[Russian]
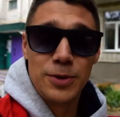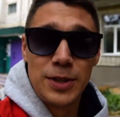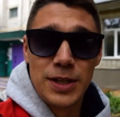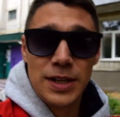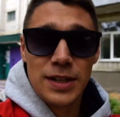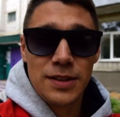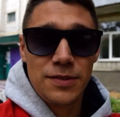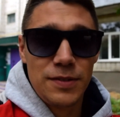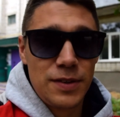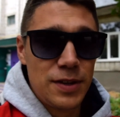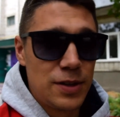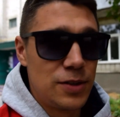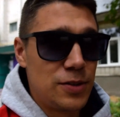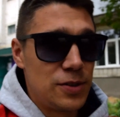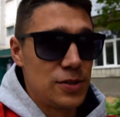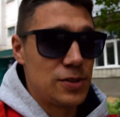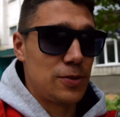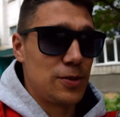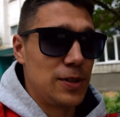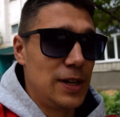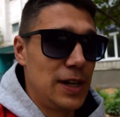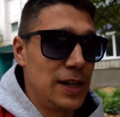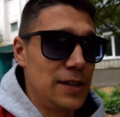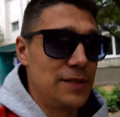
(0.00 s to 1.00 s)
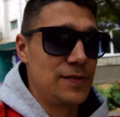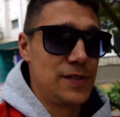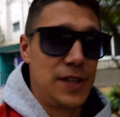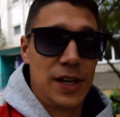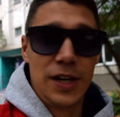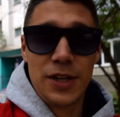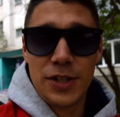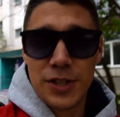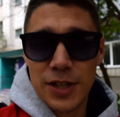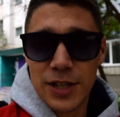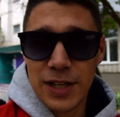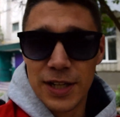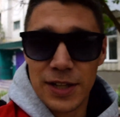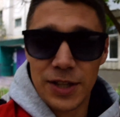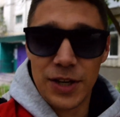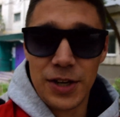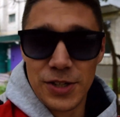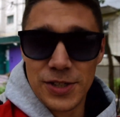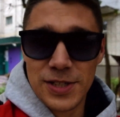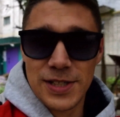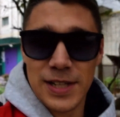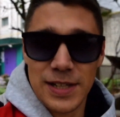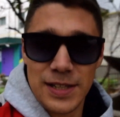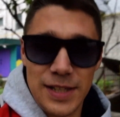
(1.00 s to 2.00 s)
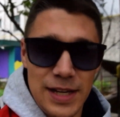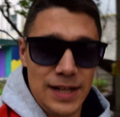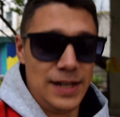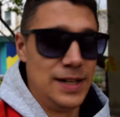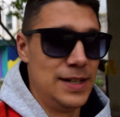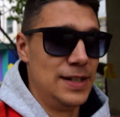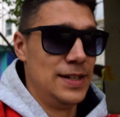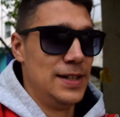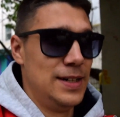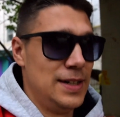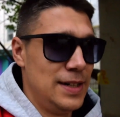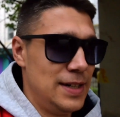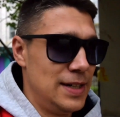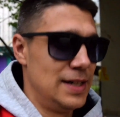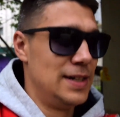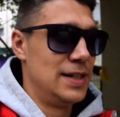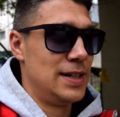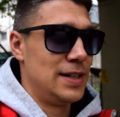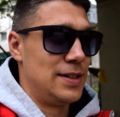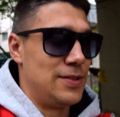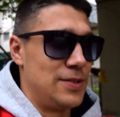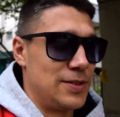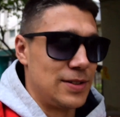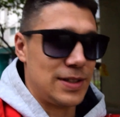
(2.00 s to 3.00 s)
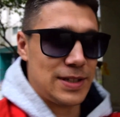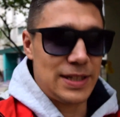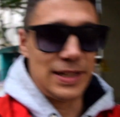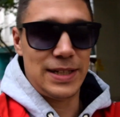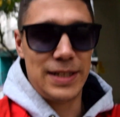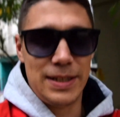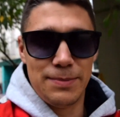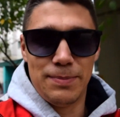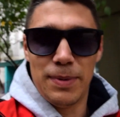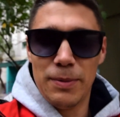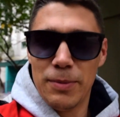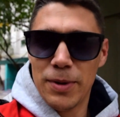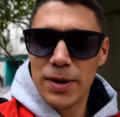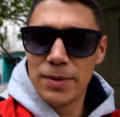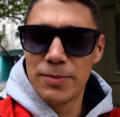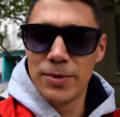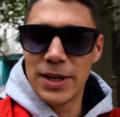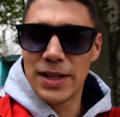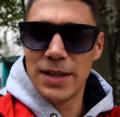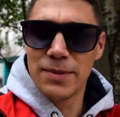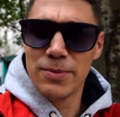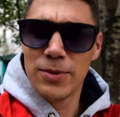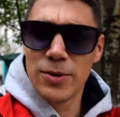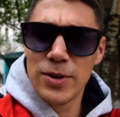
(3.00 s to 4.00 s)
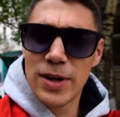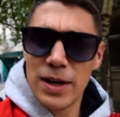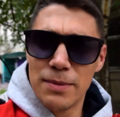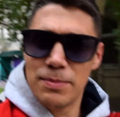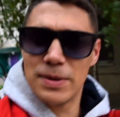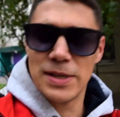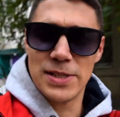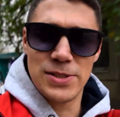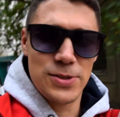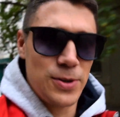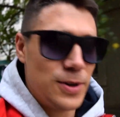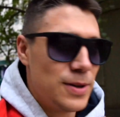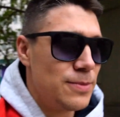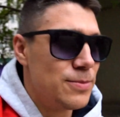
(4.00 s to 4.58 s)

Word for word: я двигаюсь туда, встреча на 3 часа дня. Вот, и, по-моему, я немного опаздываю.